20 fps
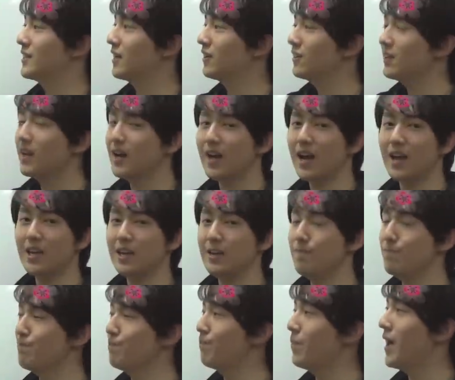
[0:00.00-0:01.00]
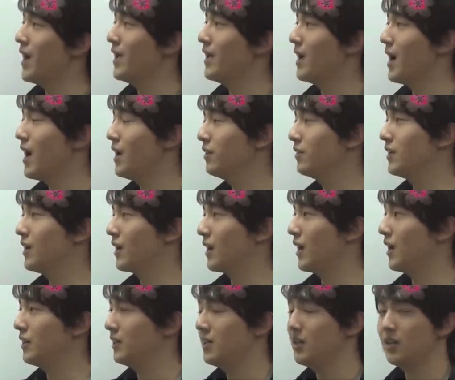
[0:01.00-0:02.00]
桜がいっぱいある
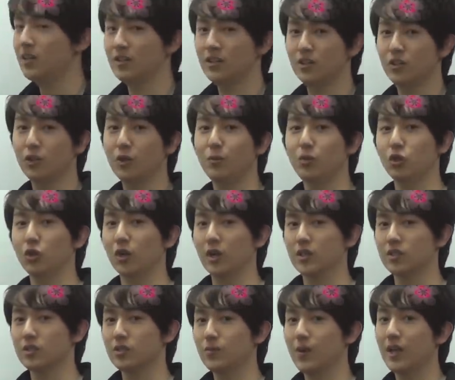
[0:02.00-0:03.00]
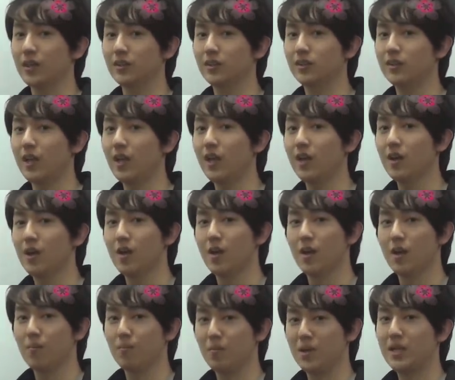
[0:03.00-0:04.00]
中に人々が座って
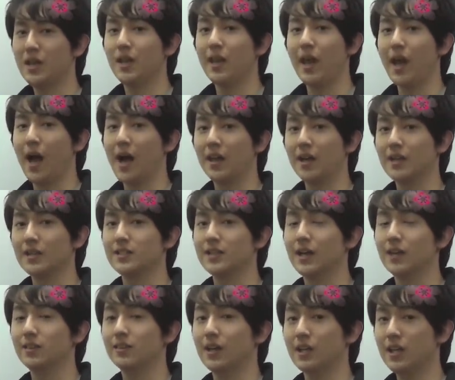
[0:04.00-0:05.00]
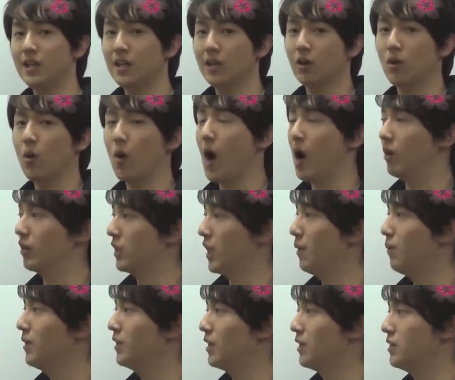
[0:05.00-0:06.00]
みんなで話し合ったりご飯を
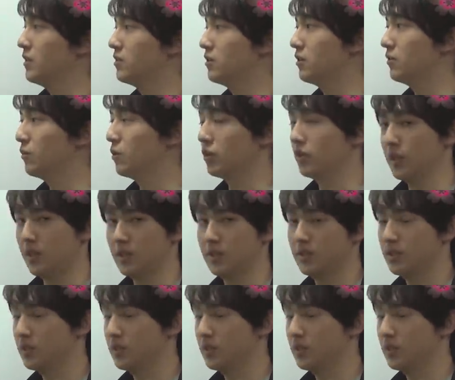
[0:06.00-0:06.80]
食べたりするもので